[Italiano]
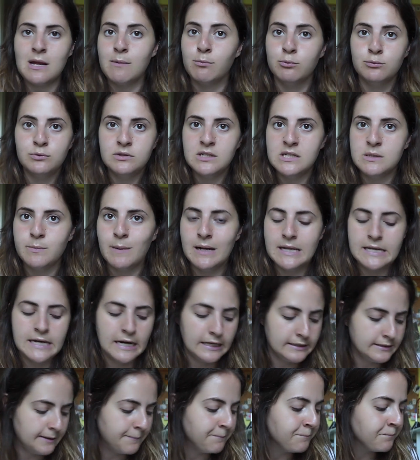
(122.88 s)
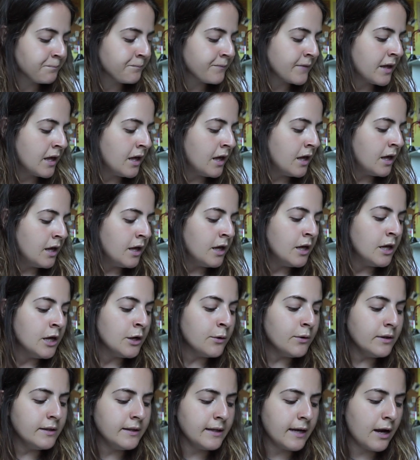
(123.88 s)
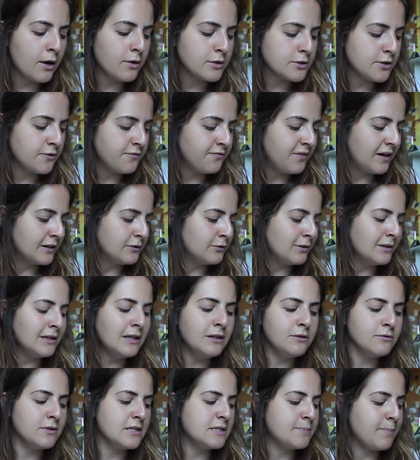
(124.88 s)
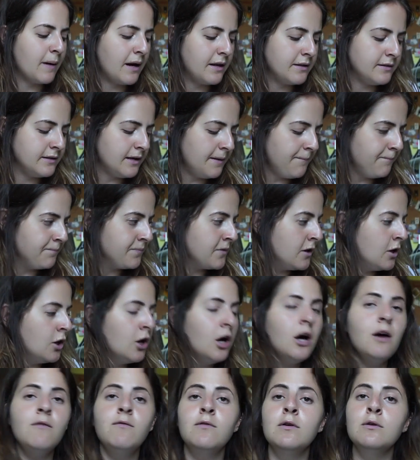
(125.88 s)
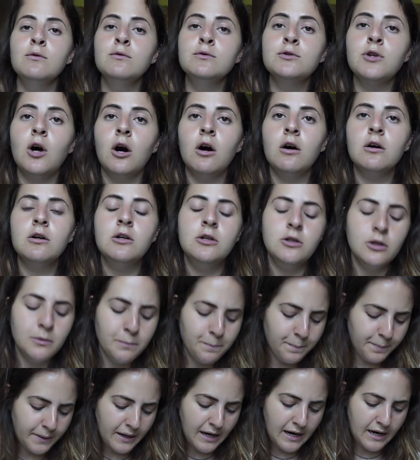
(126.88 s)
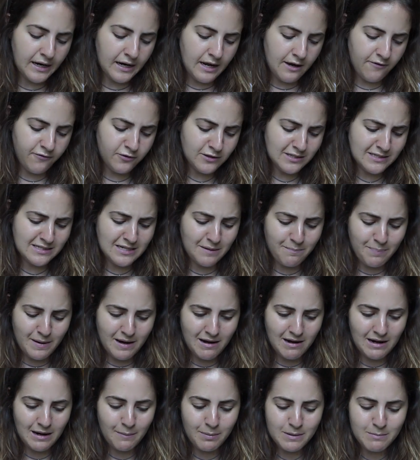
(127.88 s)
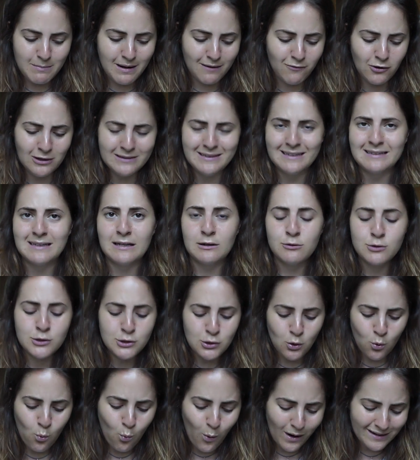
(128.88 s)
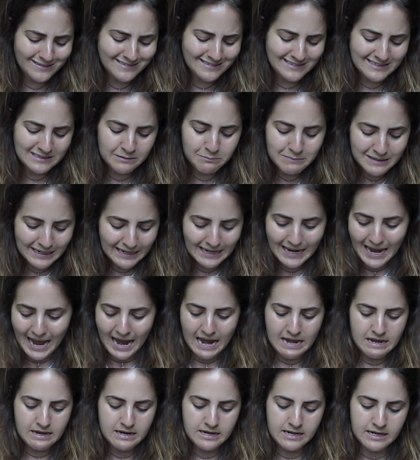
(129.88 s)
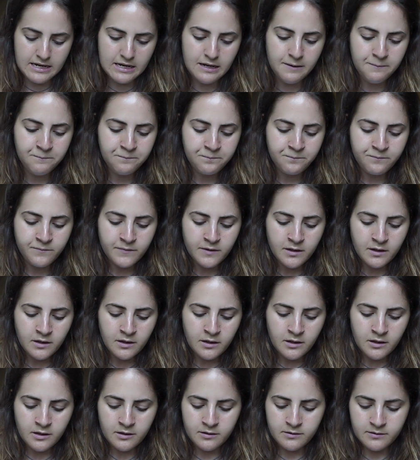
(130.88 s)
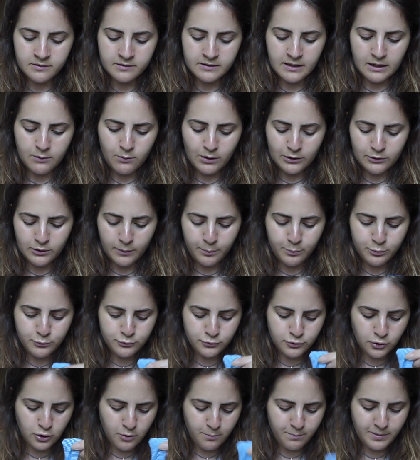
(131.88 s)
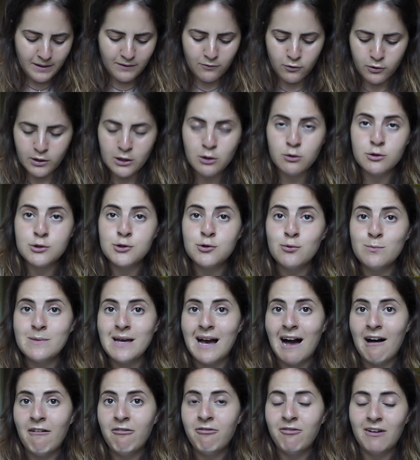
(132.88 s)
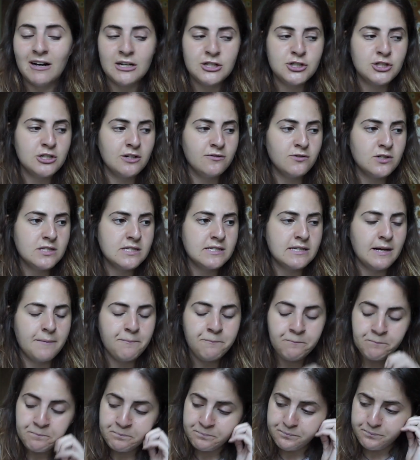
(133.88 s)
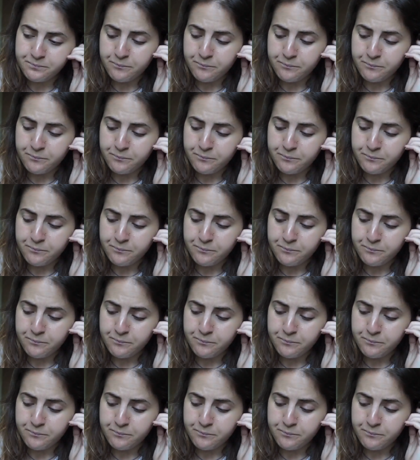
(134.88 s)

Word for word: nei punti sbagliati Quindi che cosa ho fatto? Andando in Spagna ho voluto comprare Forse per la prima volta da non so quanti millenni Da quando appunto compravo i costumi a fascia Forse